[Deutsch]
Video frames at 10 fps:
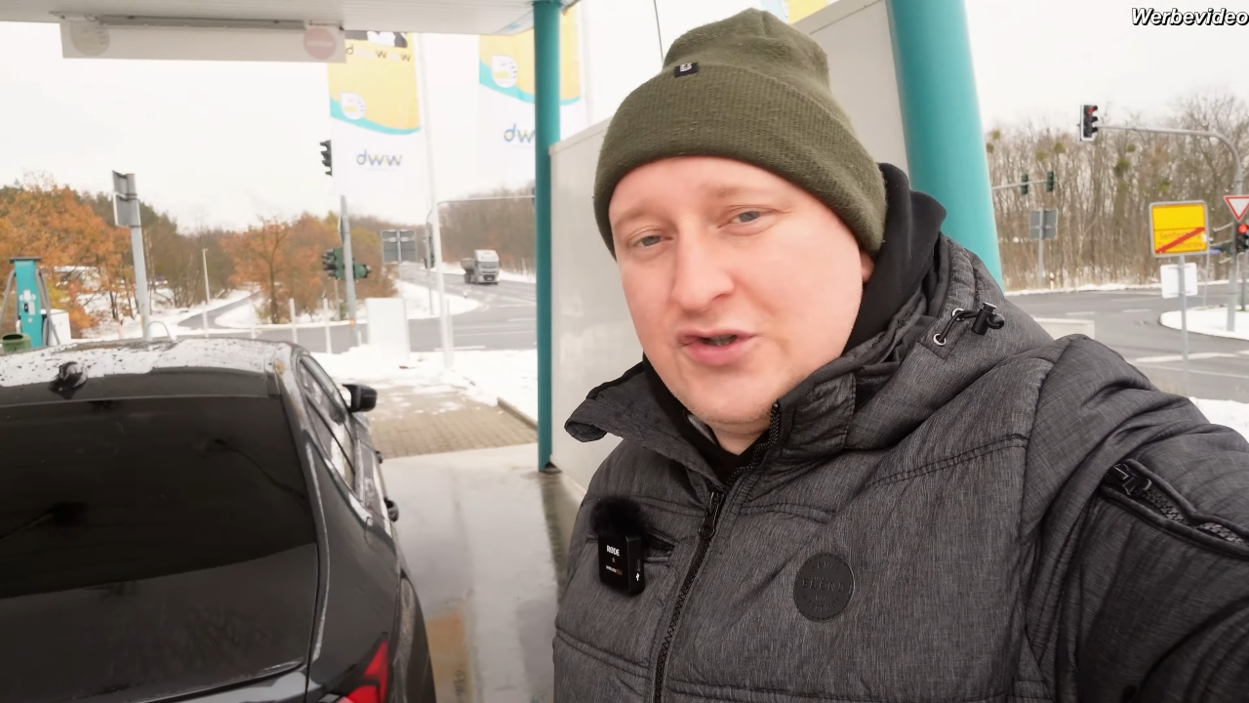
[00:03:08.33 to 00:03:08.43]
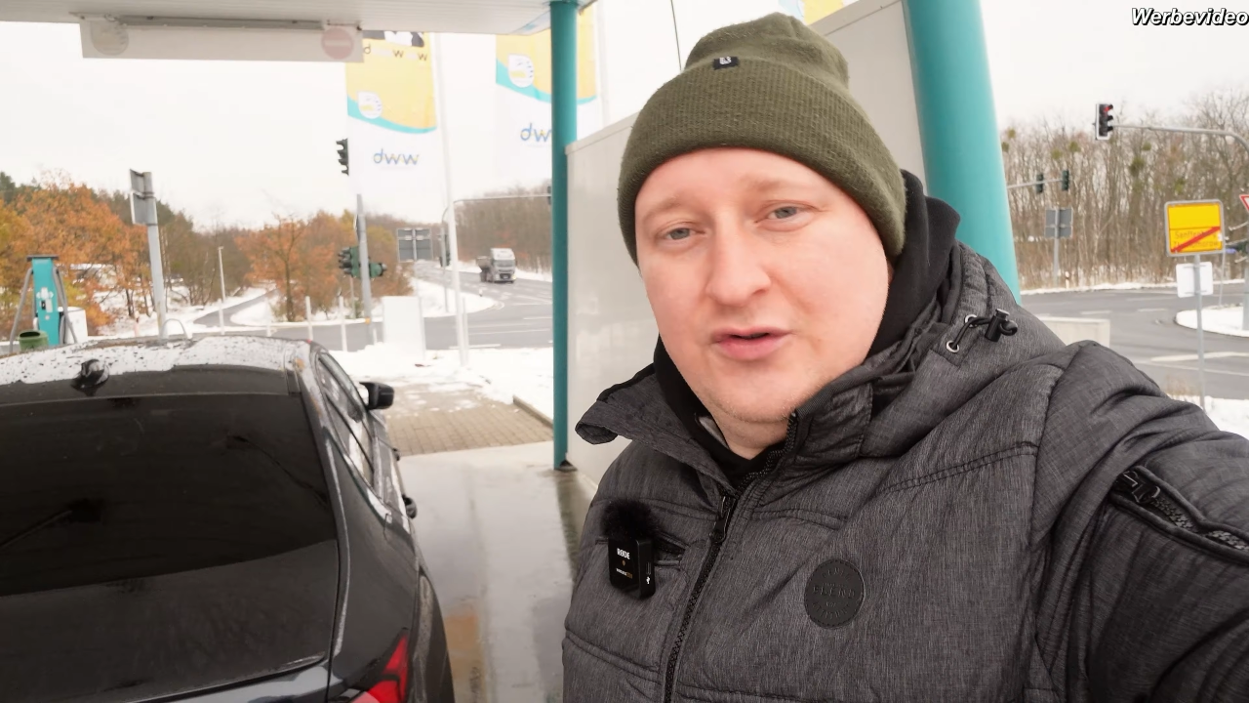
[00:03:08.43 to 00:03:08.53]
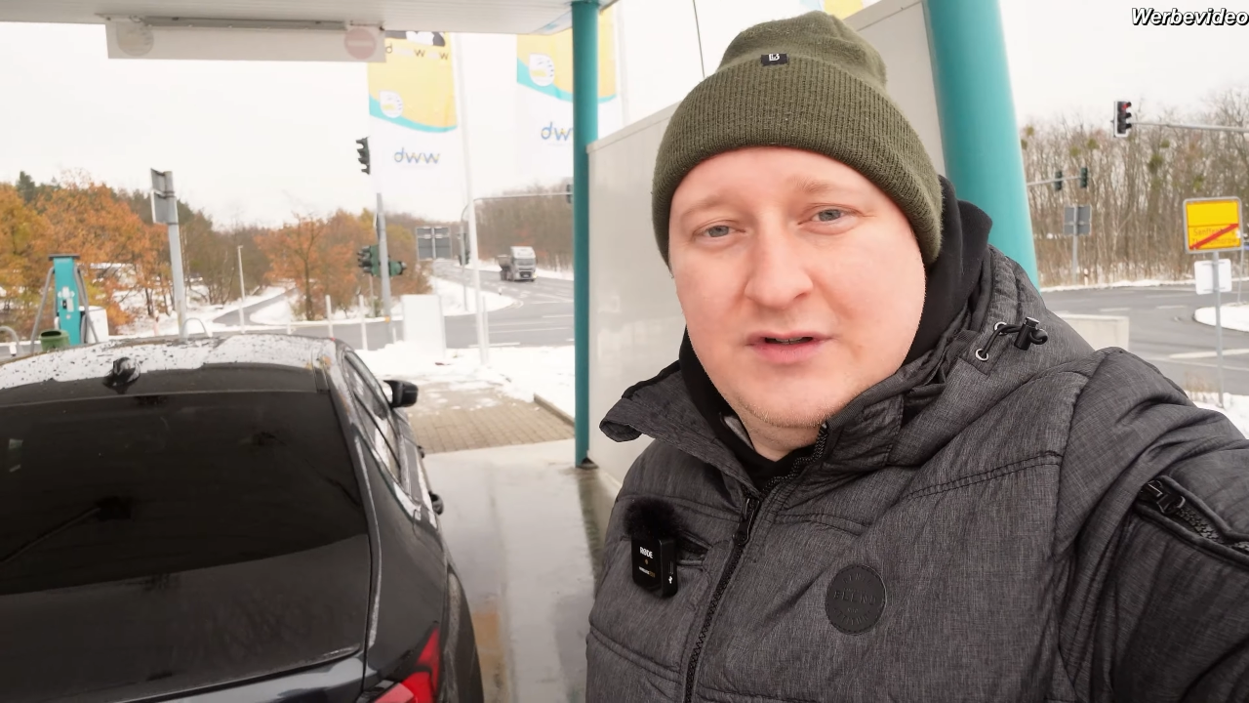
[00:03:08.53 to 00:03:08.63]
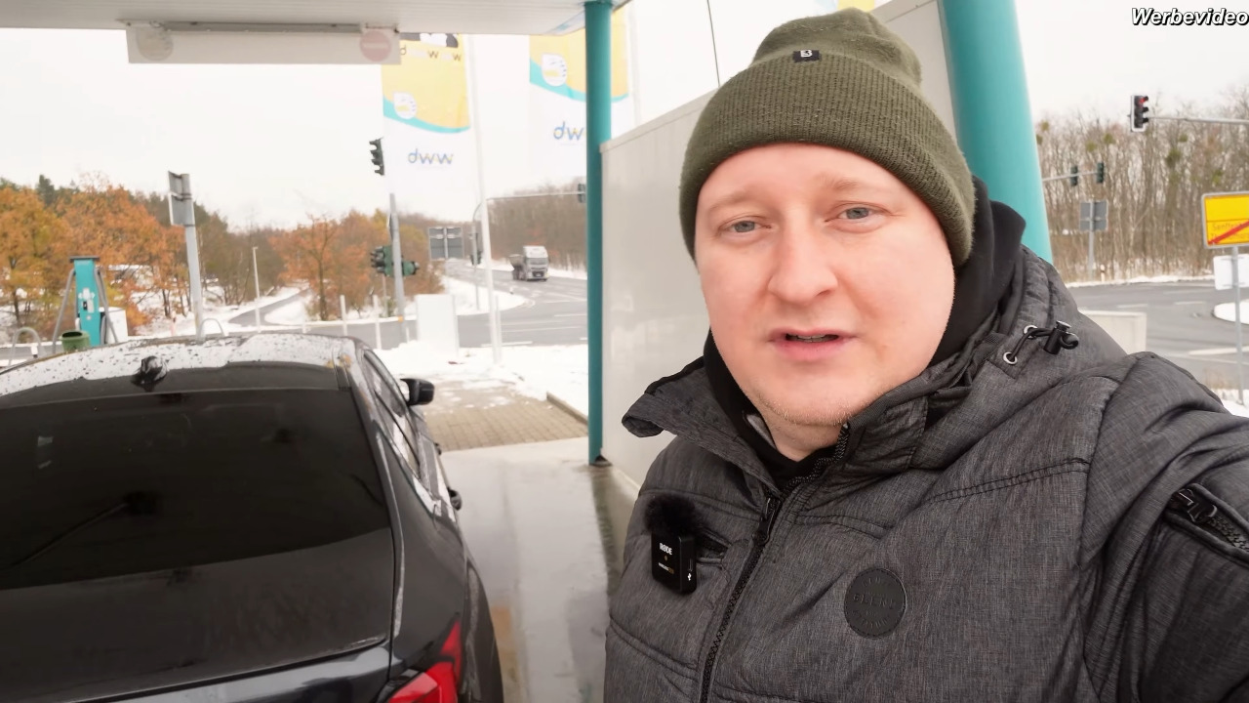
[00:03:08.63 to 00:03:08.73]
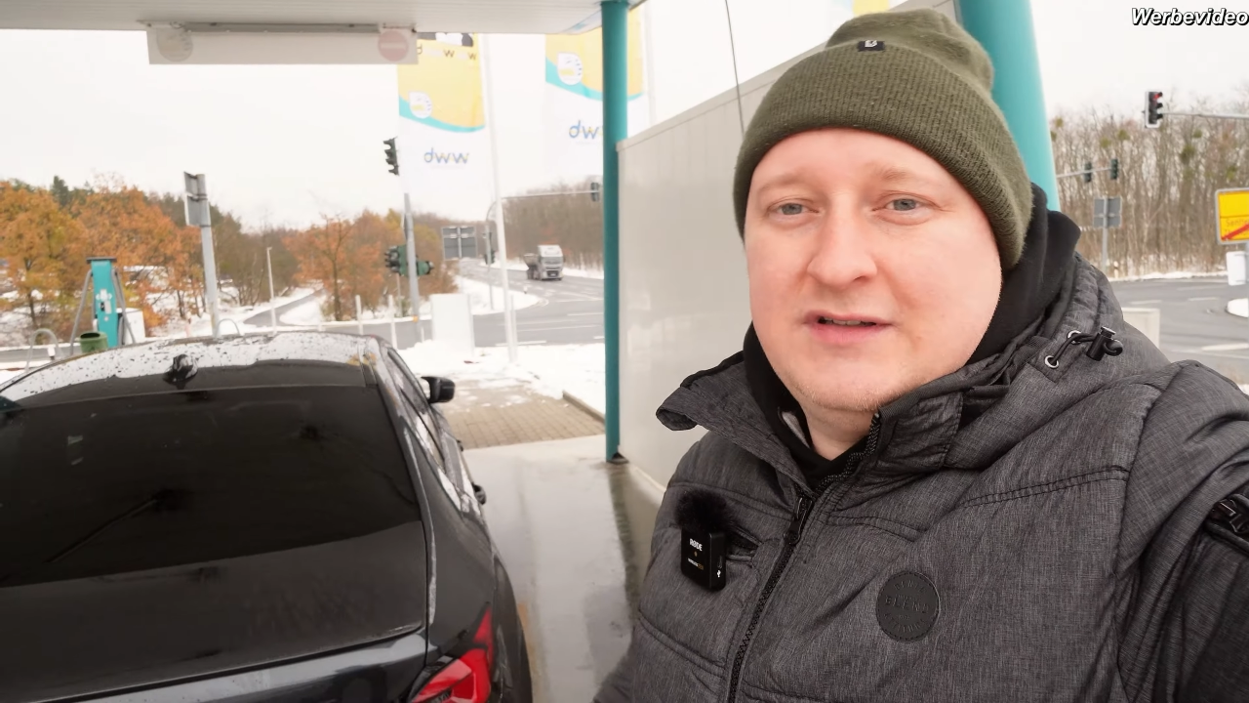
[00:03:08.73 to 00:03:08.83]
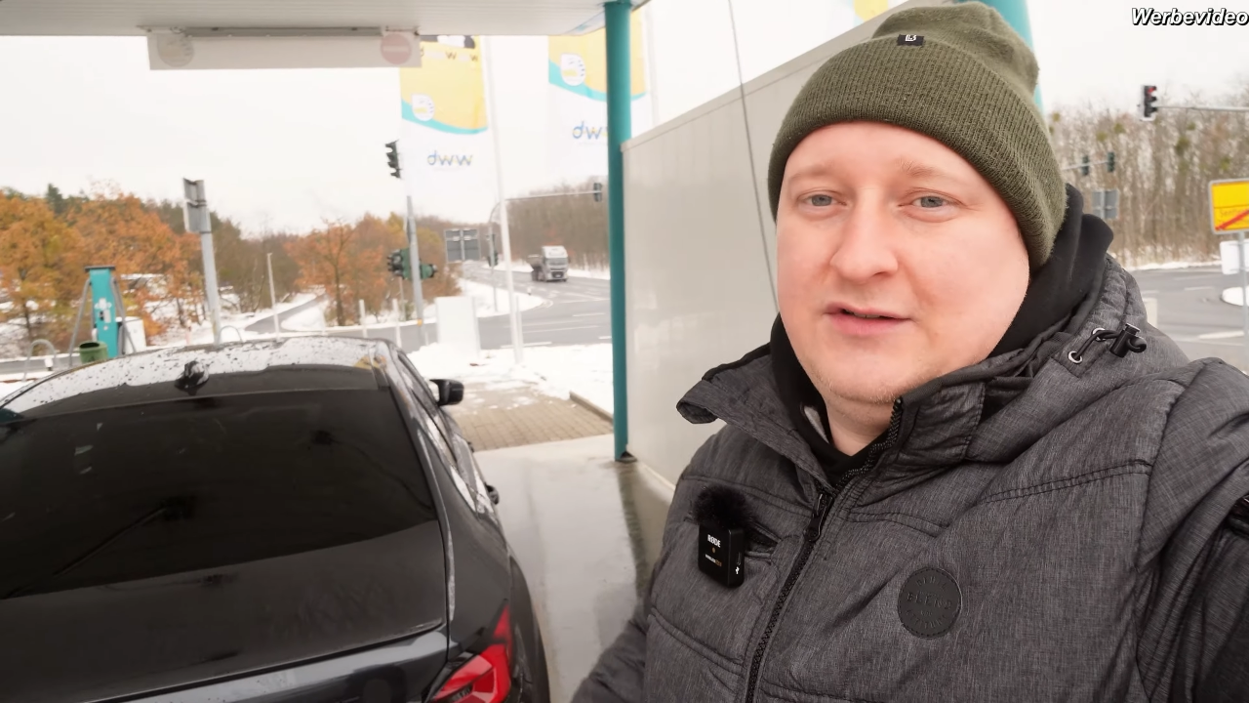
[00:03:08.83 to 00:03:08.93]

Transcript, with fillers: Stunden ist